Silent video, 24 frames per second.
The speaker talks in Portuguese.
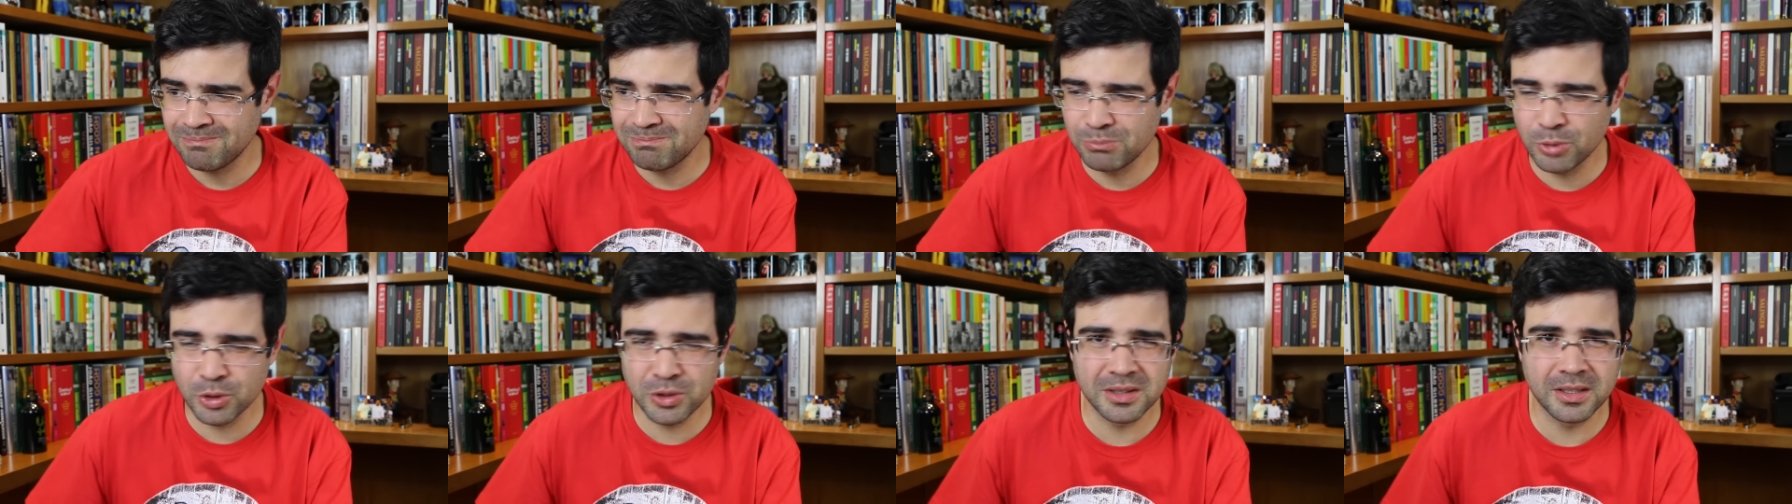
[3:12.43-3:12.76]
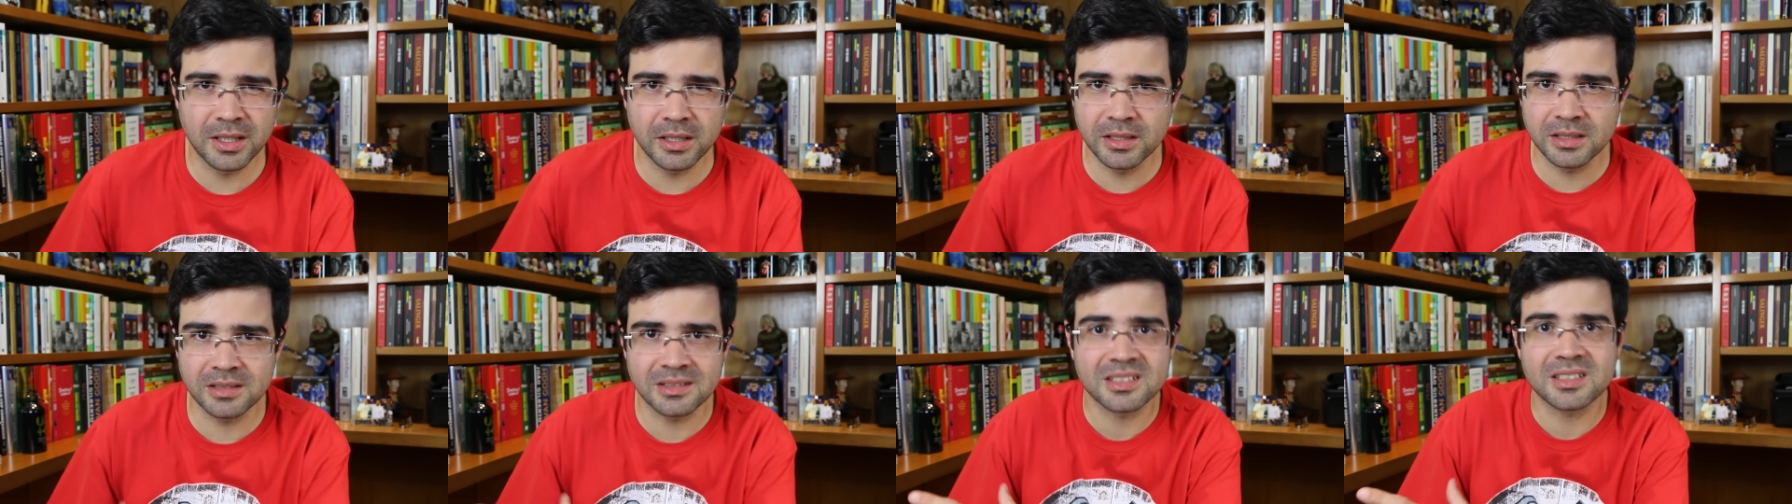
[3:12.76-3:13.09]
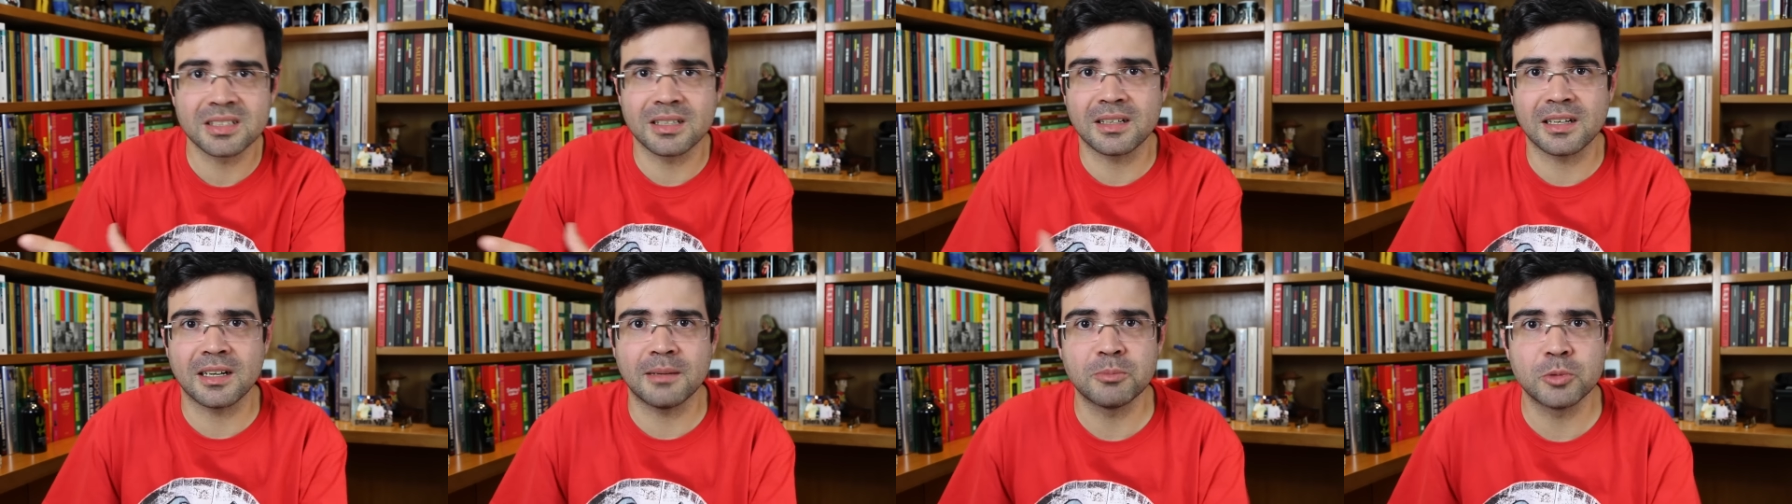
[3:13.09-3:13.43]

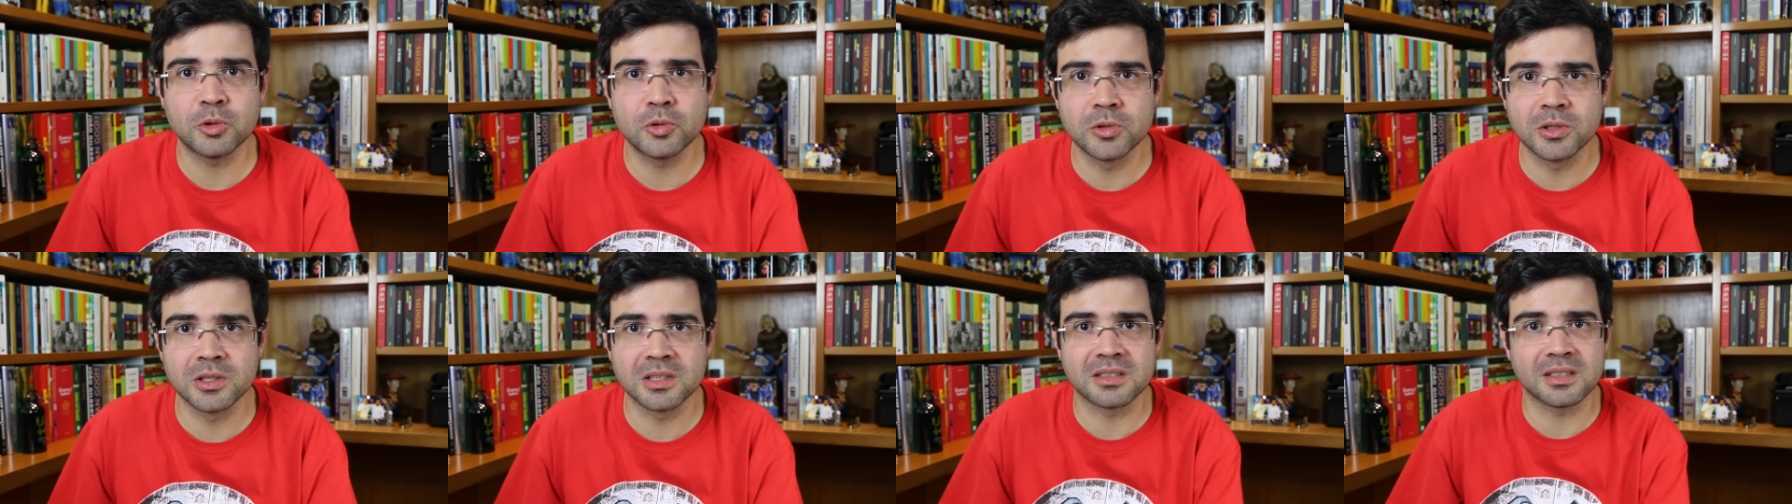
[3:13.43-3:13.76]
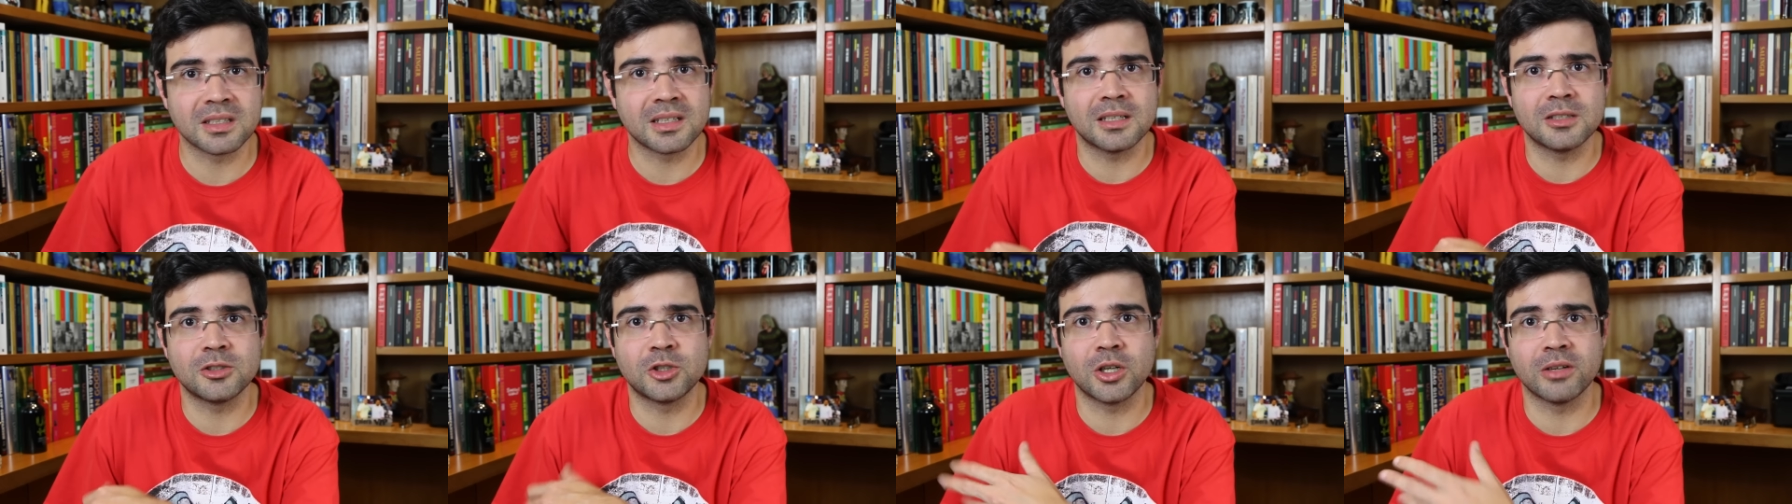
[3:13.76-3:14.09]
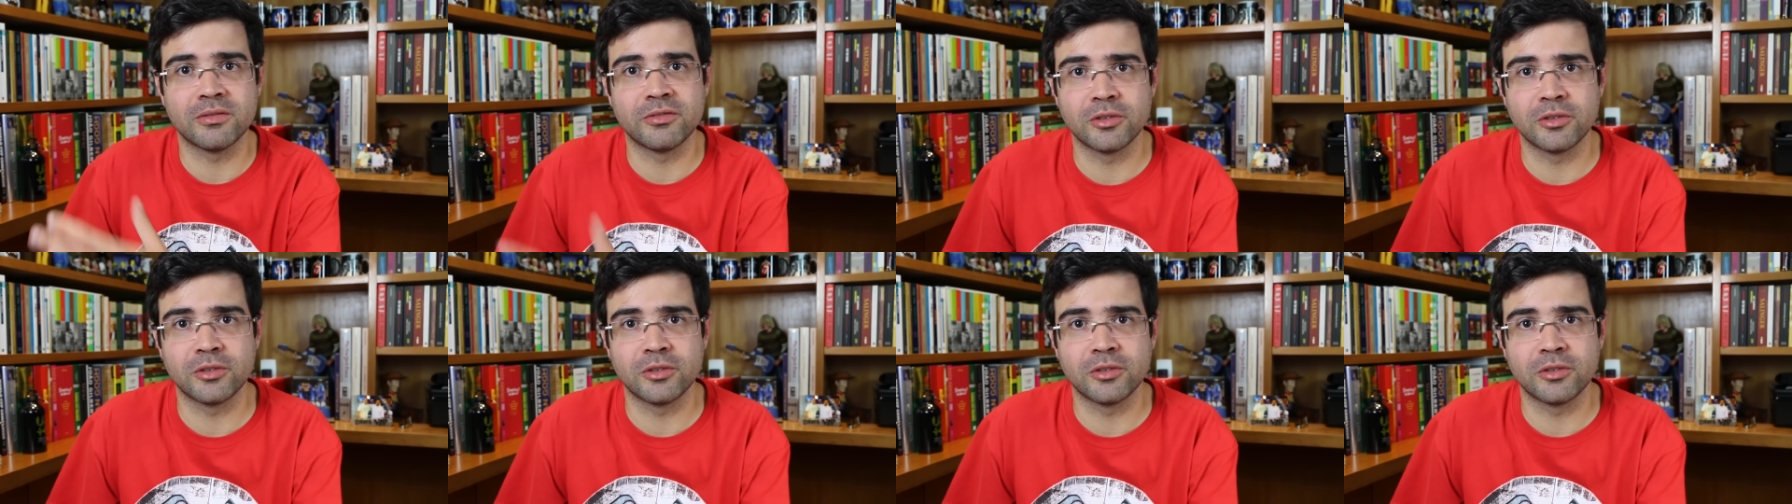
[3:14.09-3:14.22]
mudança na música, de